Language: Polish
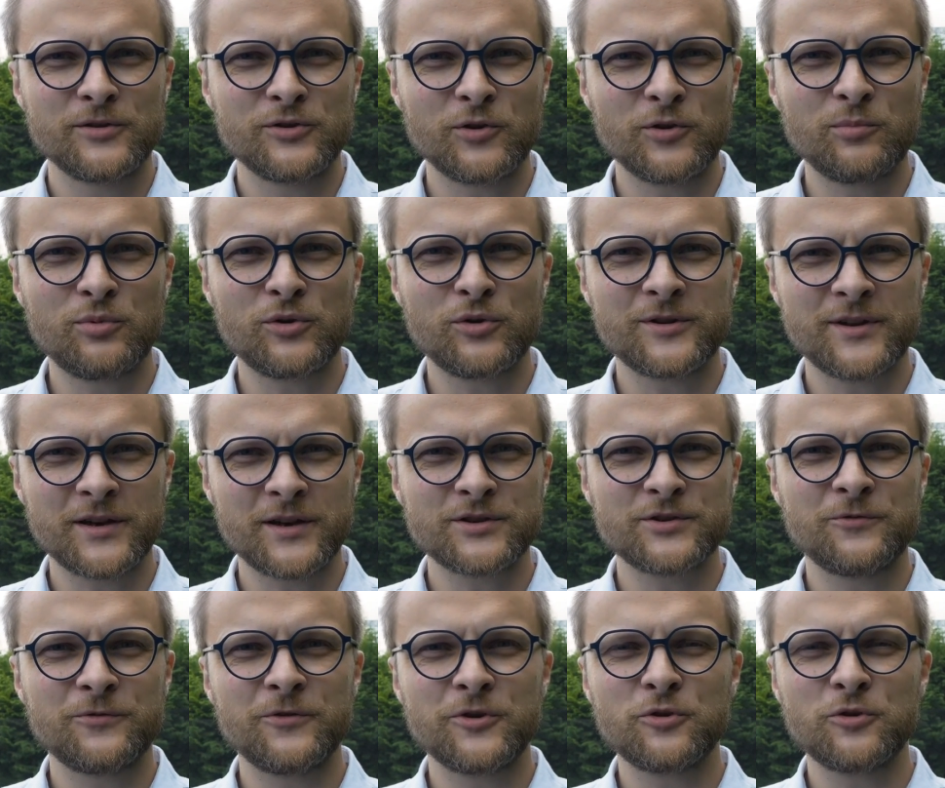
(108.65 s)
to było
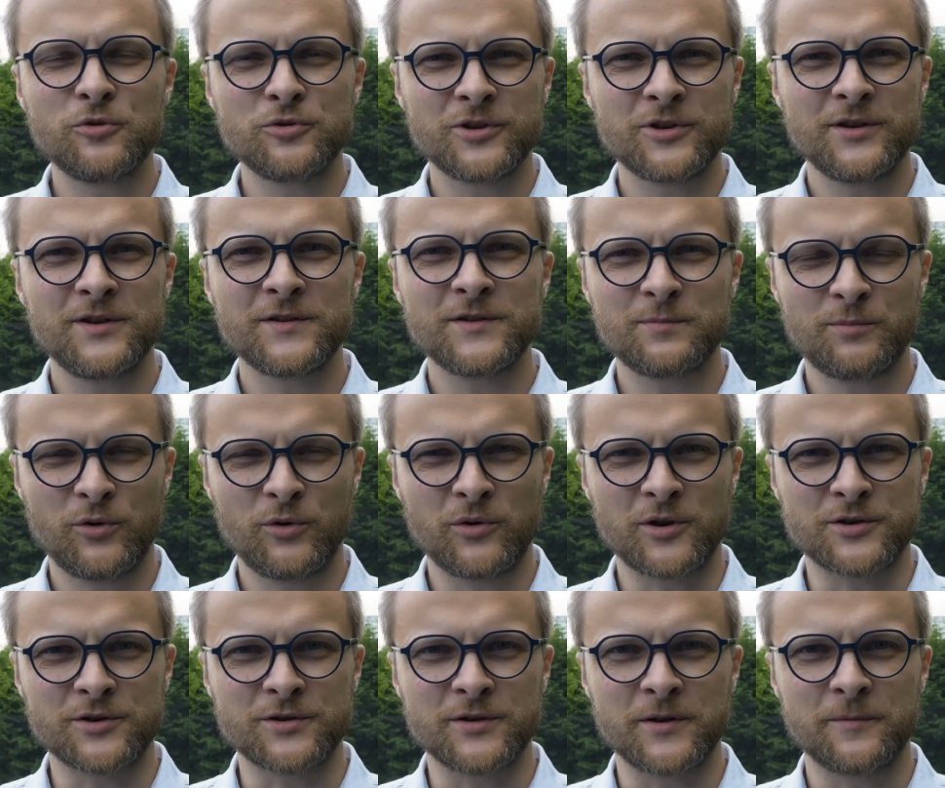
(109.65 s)
także wykluczenie
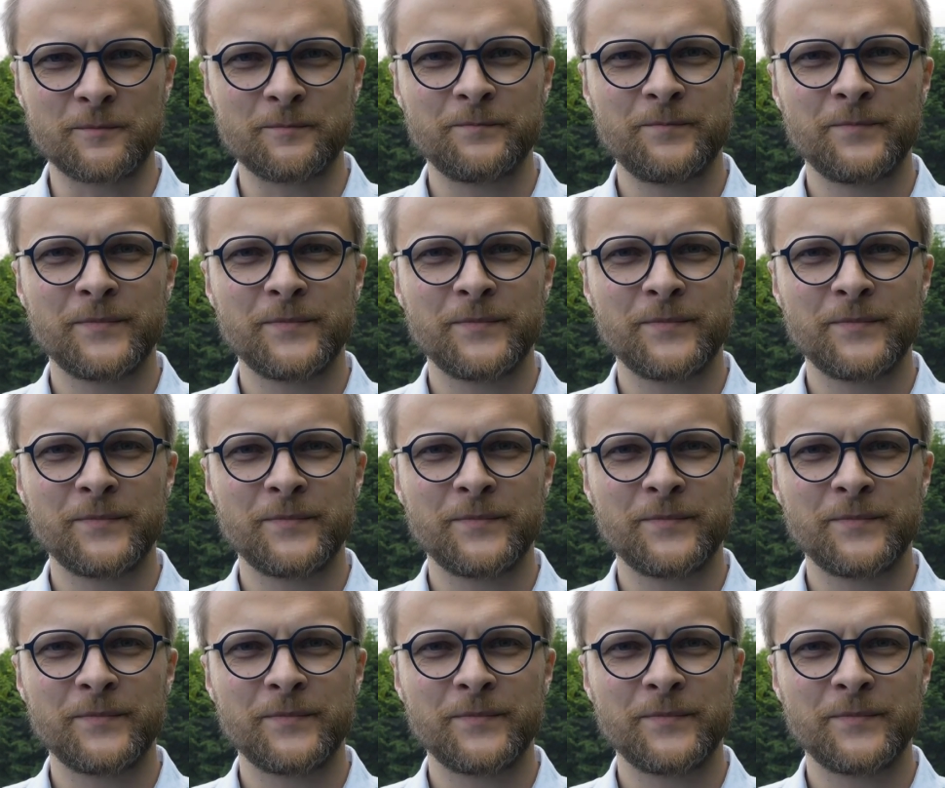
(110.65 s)
społeczne.